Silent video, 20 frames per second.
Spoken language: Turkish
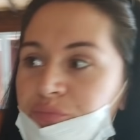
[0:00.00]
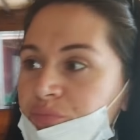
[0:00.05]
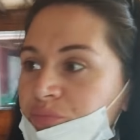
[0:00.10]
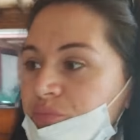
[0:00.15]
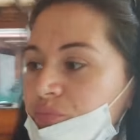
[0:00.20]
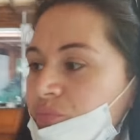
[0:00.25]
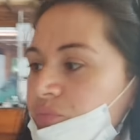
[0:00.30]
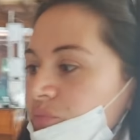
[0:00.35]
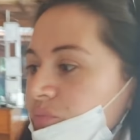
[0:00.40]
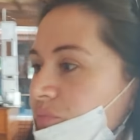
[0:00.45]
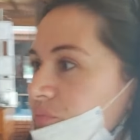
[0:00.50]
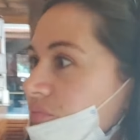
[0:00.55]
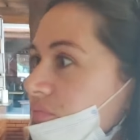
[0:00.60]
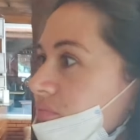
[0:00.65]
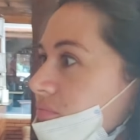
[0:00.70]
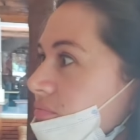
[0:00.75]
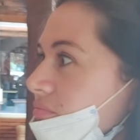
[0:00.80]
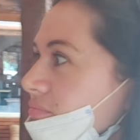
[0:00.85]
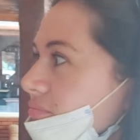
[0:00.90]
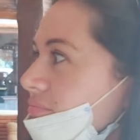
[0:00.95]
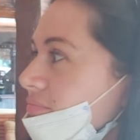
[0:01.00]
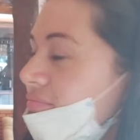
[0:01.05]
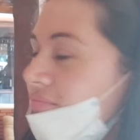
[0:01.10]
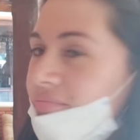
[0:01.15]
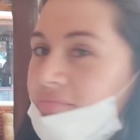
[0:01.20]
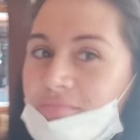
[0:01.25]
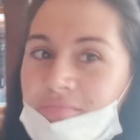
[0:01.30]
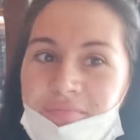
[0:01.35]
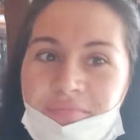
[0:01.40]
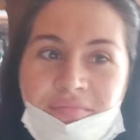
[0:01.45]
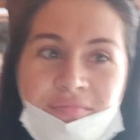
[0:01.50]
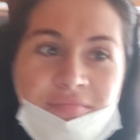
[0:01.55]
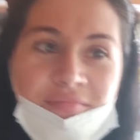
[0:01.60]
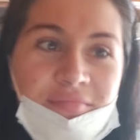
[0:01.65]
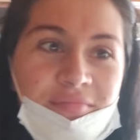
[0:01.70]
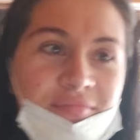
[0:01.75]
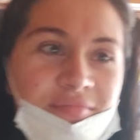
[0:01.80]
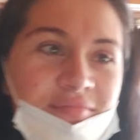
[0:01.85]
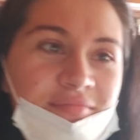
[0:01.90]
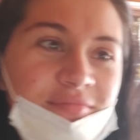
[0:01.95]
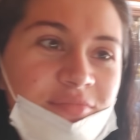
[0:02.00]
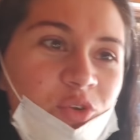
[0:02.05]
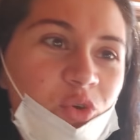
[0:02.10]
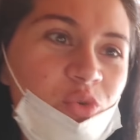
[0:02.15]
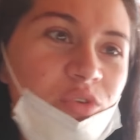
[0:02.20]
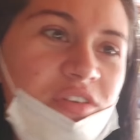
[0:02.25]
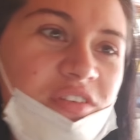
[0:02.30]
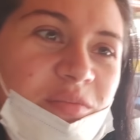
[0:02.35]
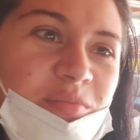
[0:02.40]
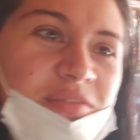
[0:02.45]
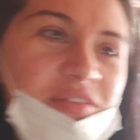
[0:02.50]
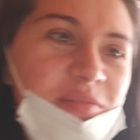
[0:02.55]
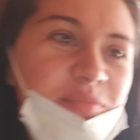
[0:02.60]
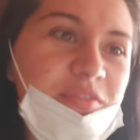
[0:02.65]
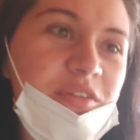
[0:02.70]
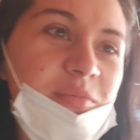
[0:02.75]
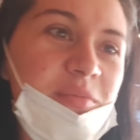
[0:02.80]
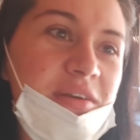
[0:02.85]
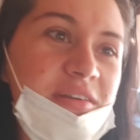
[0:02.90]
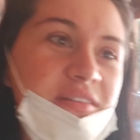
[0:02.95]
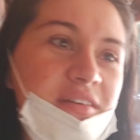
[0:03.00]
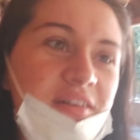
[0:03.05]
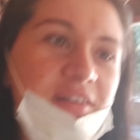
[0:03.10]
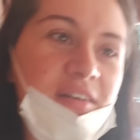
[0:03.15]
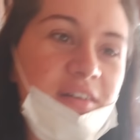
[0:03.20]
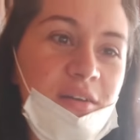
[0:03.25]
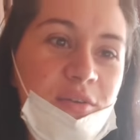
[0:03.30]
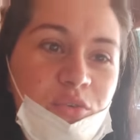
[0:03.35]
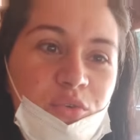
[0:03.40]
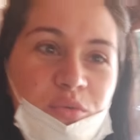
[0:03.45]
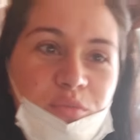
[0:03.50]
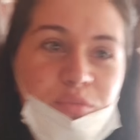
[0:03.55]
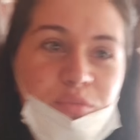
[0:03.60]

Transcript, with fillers: Merhabalar. O nasıl bir zıplamaydı Ayhan gümbür gümbür.